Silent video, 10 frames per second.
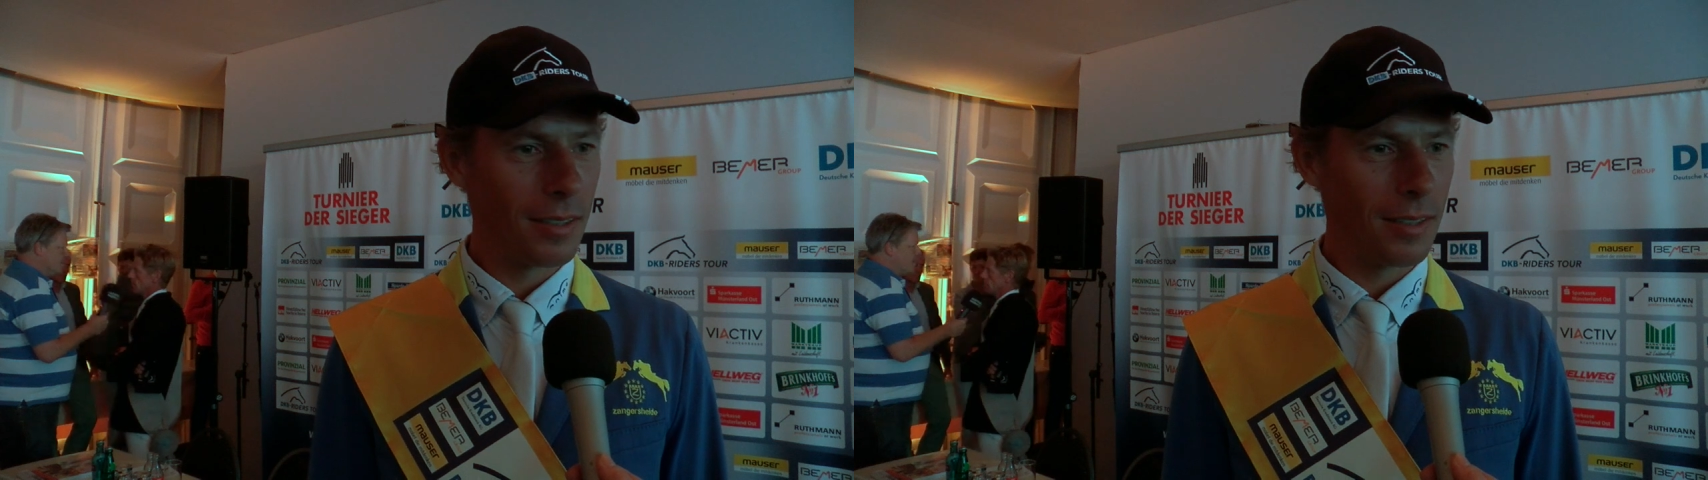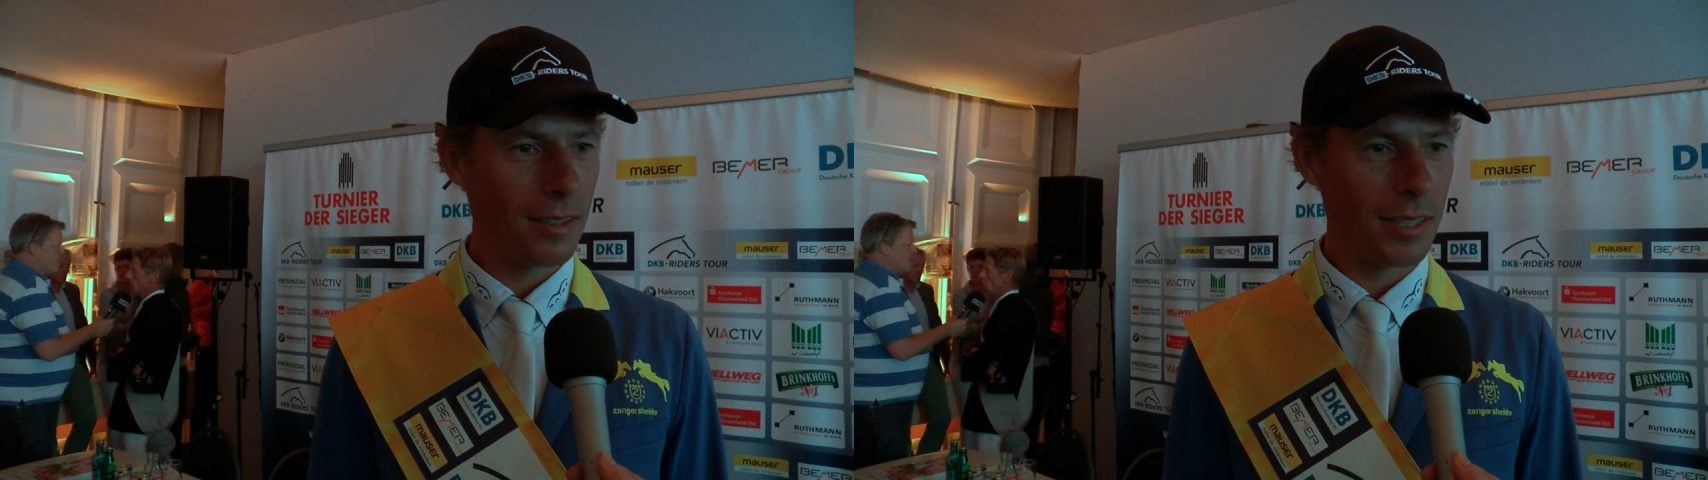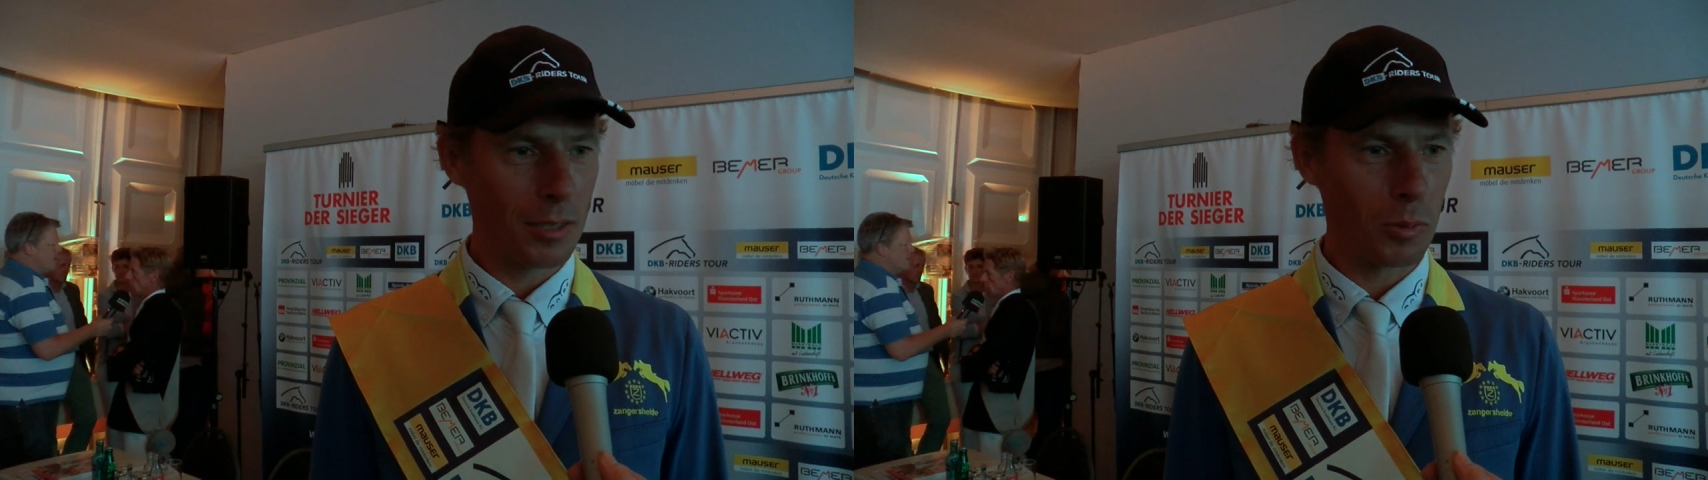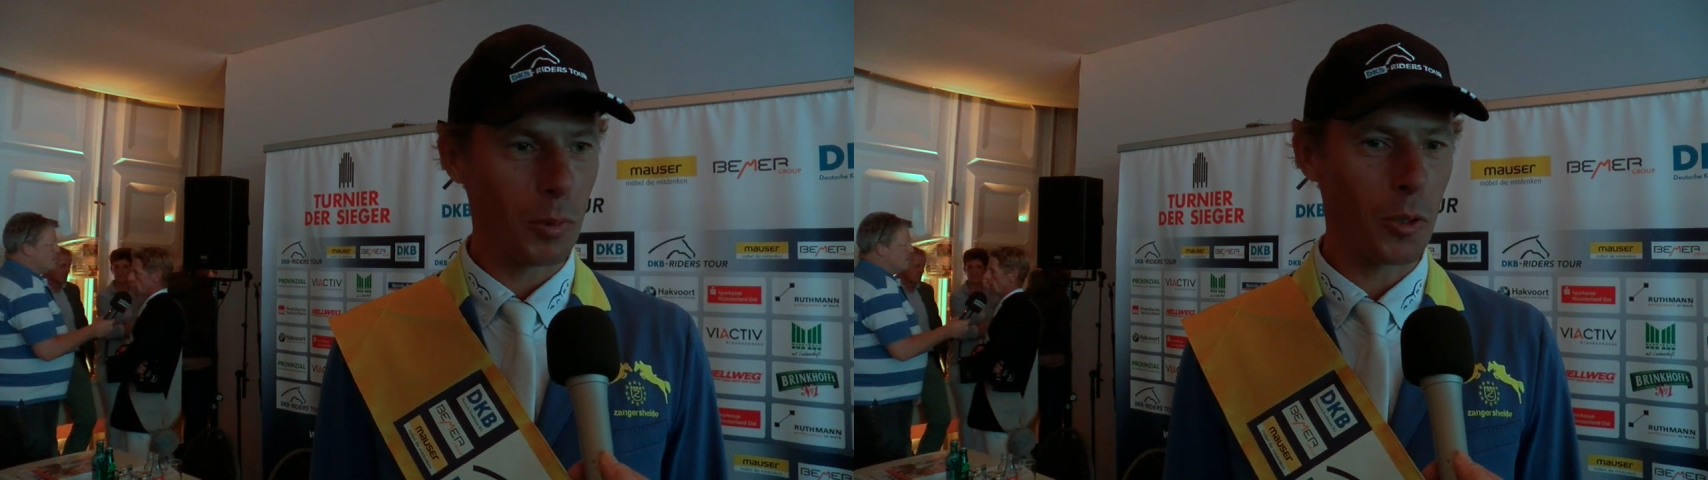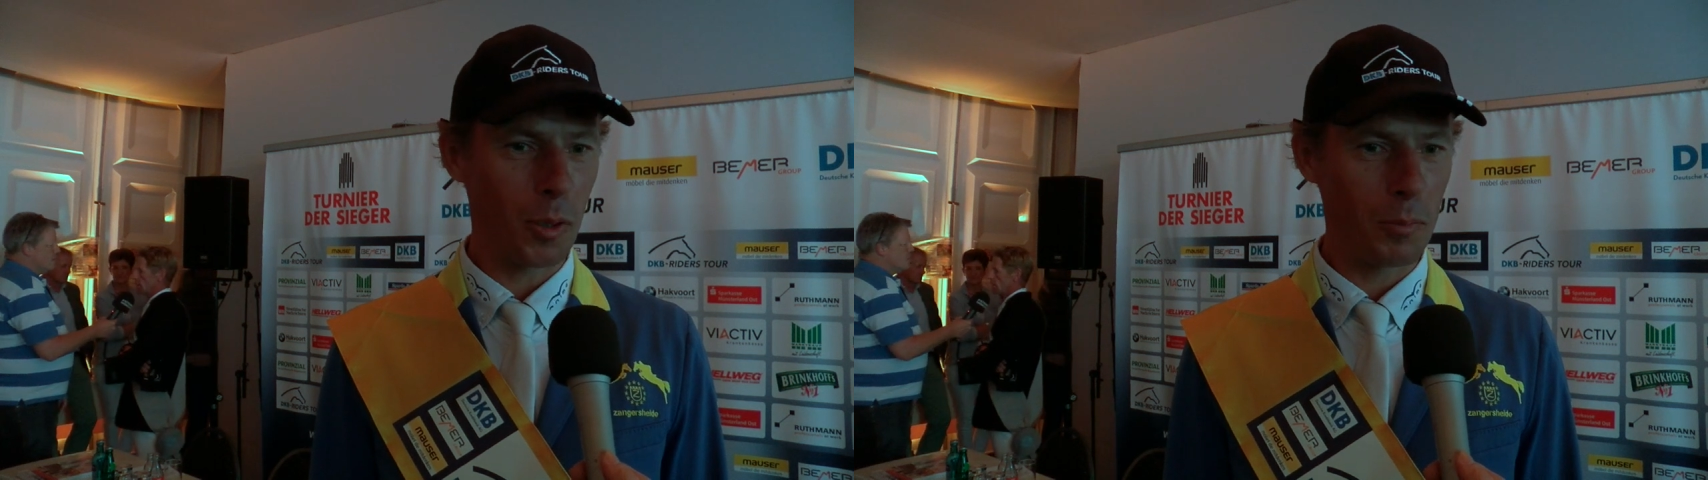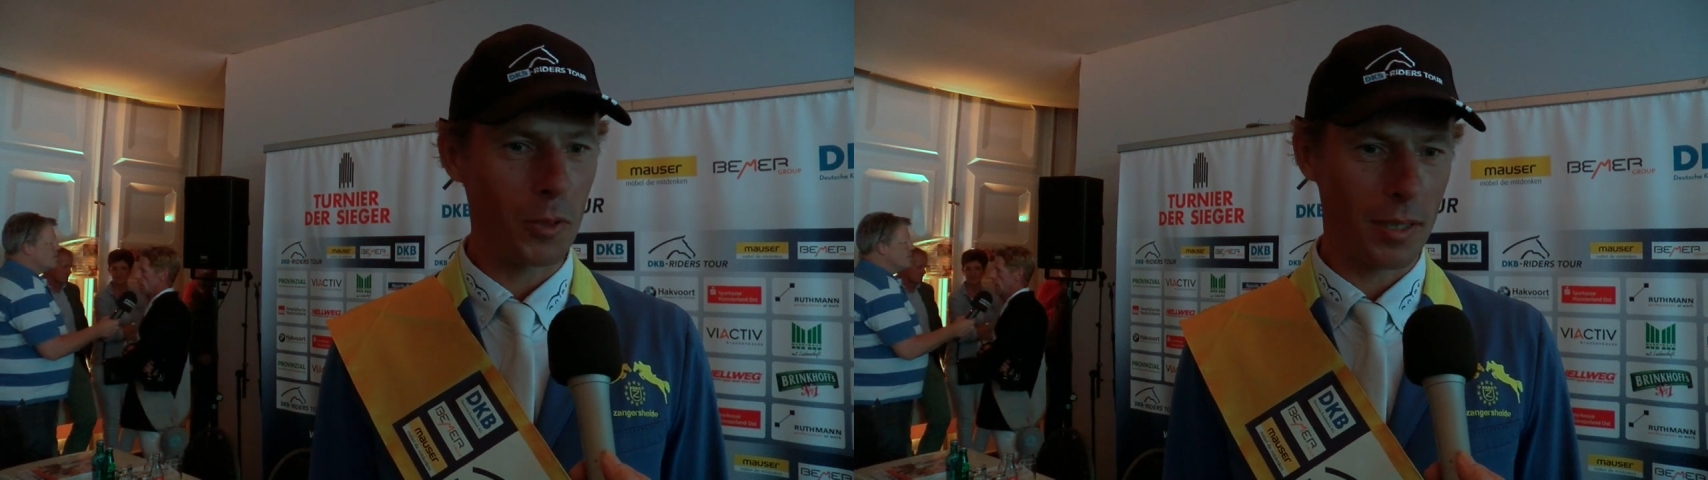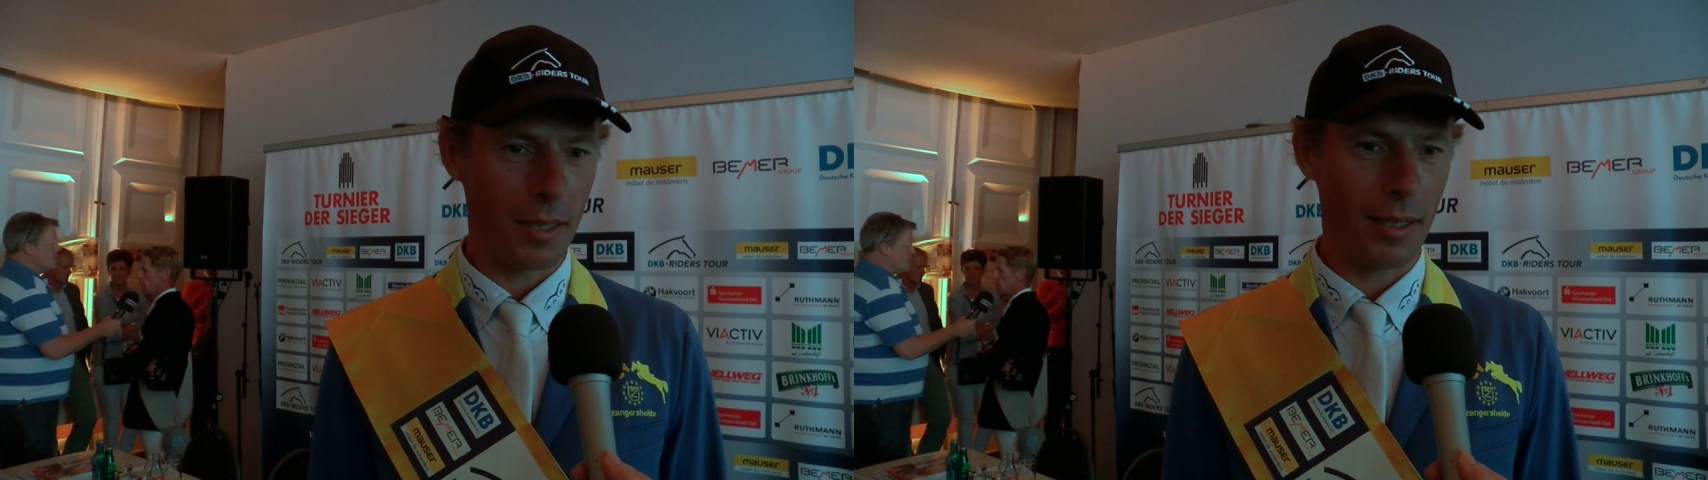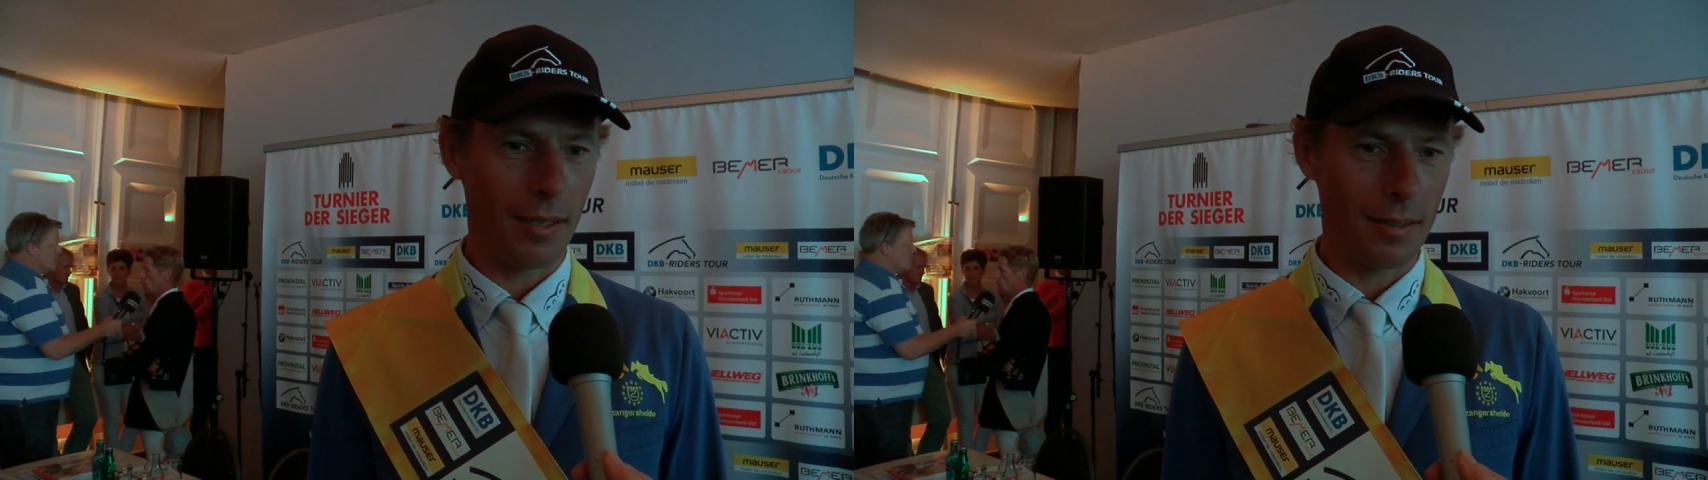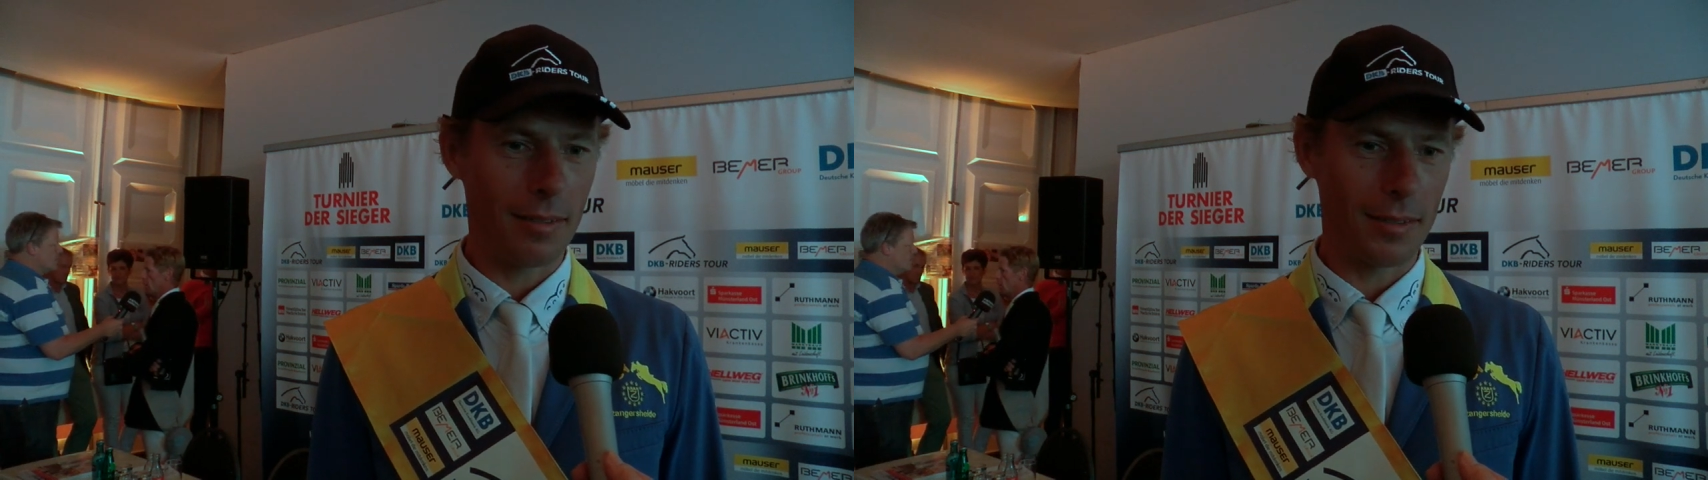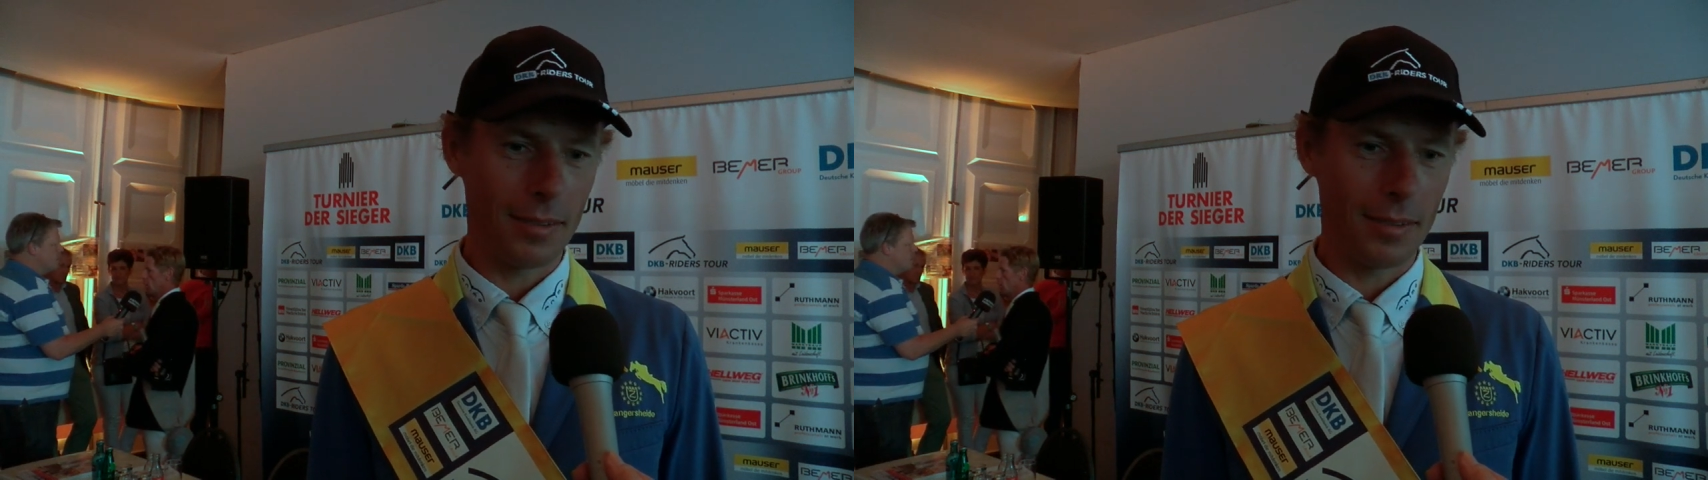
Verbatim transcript: äh, hinzubekommen und da